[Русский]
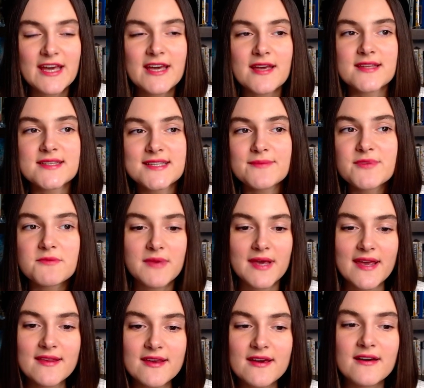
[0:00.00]
И тем не
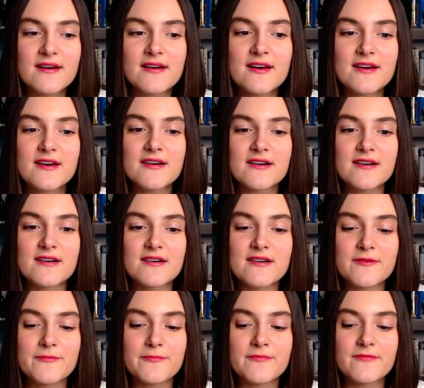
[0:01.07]
менее,
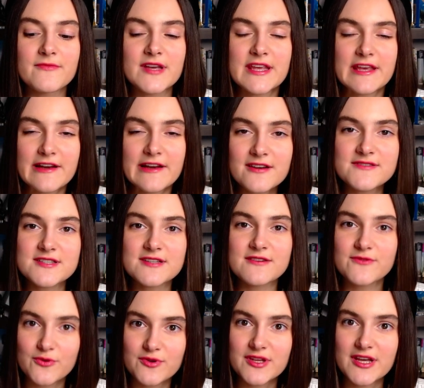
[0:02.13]
Игорь все
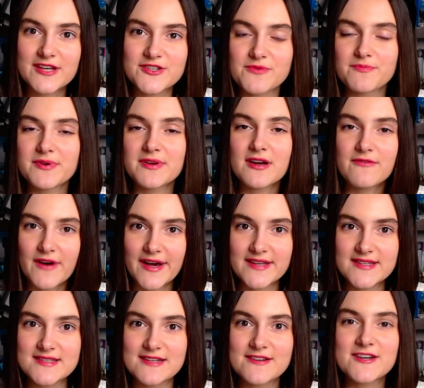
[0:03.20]
равно начал
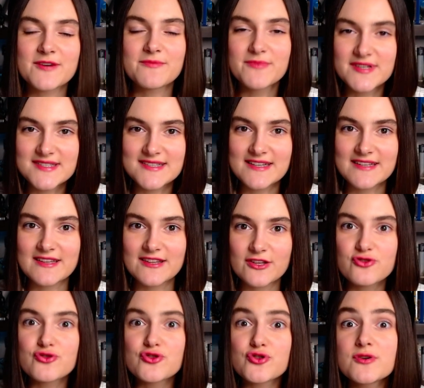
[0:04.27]
пировать легкомысленно на
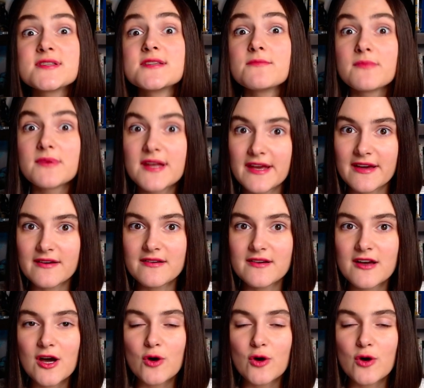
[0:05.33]
чужой земле,